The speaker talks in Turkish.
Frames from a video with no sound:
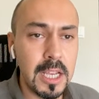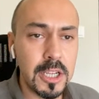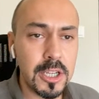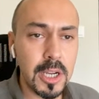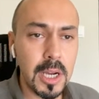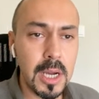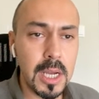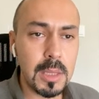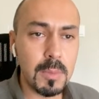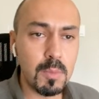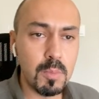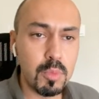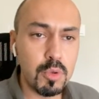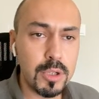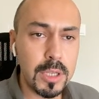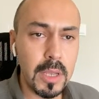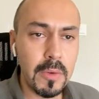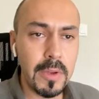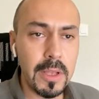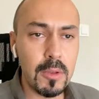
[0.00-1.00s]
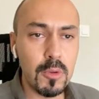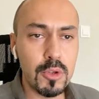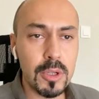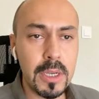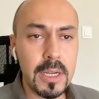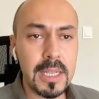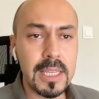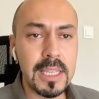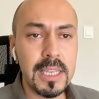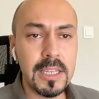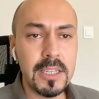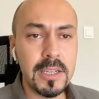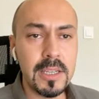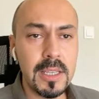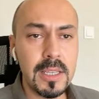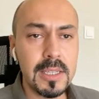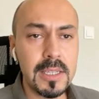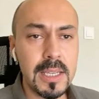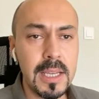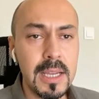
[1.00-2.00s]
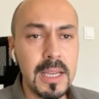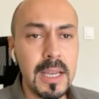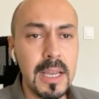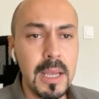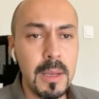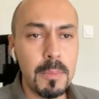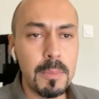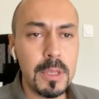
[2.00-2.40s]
Şayet bu seviyenin üzerine geçilirse